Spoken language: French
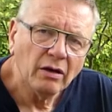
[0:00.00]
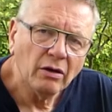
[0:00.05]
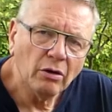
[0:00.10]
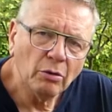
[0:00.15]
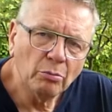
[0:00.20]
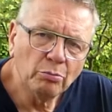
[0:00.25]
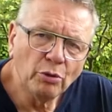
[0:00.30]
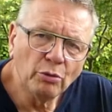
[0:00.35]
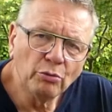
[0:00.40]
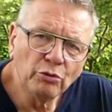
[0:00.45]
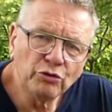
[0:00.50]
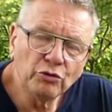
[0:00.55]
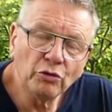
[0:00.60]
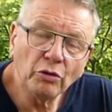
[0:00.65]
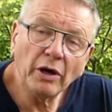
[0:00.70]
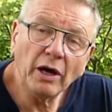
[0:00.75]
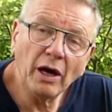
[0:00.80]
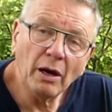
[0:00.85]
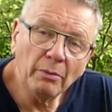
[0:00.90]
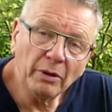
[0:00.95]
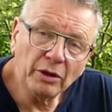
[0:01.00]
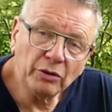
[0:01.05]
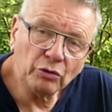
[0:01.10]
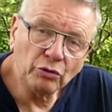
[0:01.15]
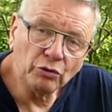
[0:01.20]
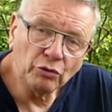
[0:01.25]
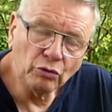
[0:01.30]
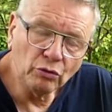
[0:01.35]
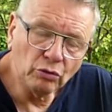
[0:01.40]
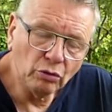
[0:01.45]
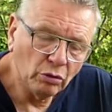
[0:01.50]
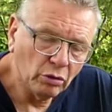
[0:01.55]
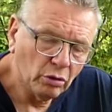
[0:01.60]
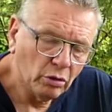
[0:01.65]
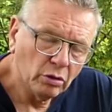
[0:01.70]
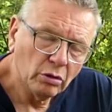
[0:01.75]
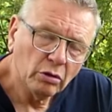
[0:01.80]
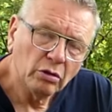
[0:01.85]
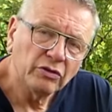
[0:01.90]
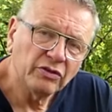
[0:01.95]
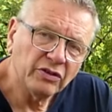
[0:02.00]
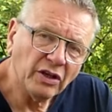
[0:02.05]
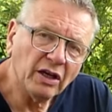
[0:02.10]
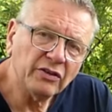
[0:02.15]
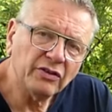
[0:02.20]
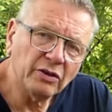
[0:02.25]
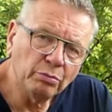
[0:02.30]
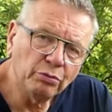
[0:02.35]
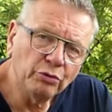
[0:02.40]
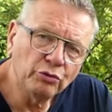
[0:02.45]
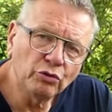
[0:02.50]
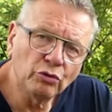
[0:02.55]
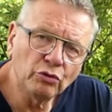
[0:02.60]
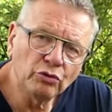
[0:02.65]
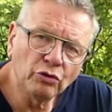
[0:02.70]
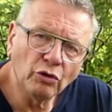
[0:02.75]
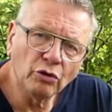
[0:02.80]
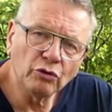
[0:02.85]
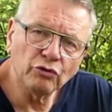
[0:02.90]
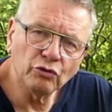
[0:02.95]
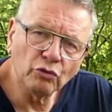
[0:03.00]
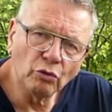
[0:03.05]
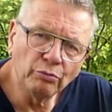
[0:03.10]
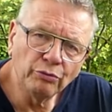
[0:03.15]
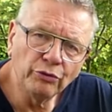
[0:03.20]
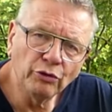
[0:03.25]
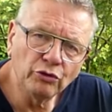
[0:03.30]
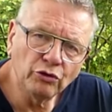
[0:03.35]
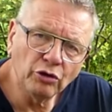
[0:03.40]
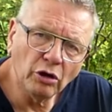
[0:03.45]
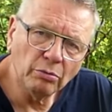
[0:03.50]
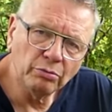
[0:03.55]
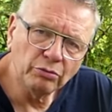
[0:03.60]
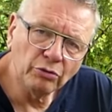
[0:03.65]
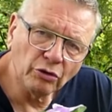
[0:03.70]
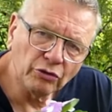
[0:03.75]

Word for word: euh, peut mesurer un mètre de haut. Ça, c'est plutôt dans son biotope,